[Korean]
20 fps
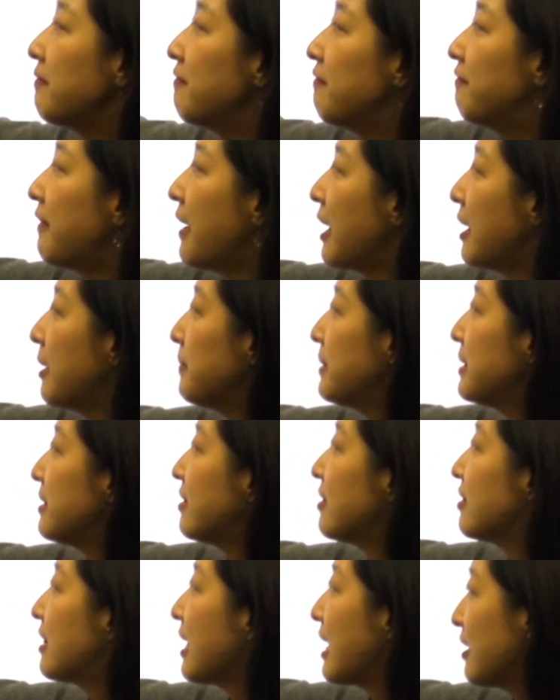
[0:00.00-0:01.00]
fame is
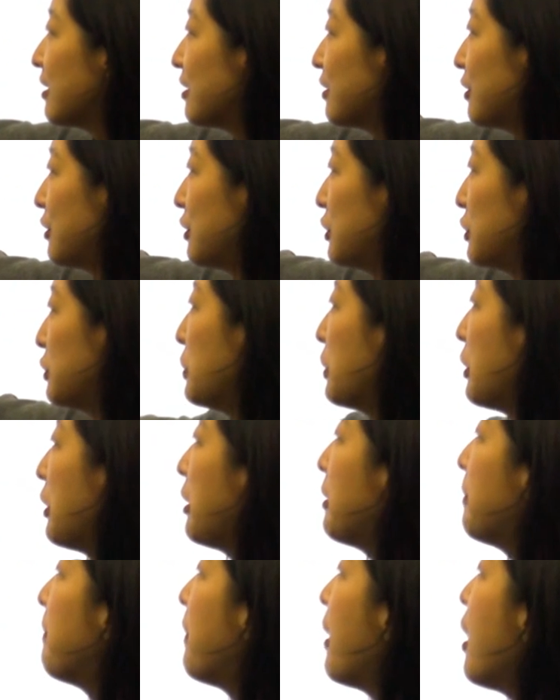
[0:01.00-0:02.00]
thanks to
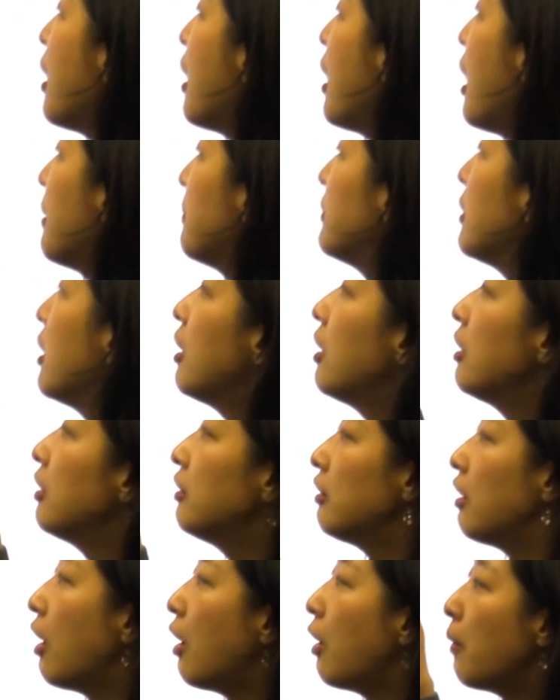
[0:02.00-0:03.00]
her mom,
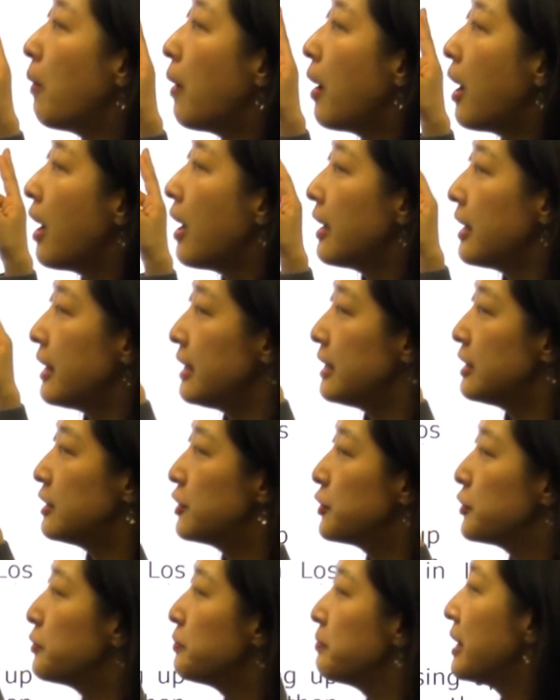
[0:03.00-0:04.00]
Laura
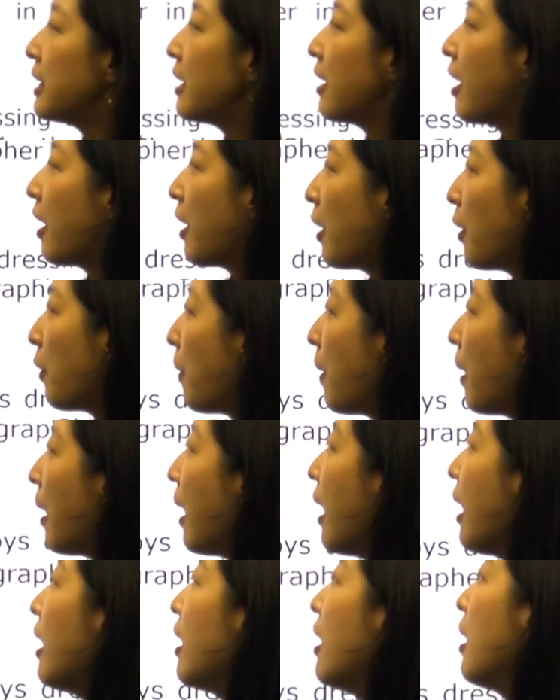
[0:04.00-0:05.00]

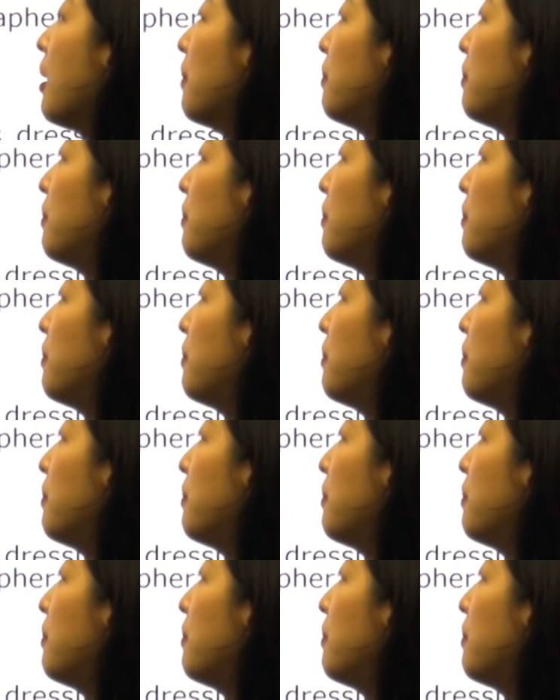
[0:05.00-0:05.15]
Izumikawa, a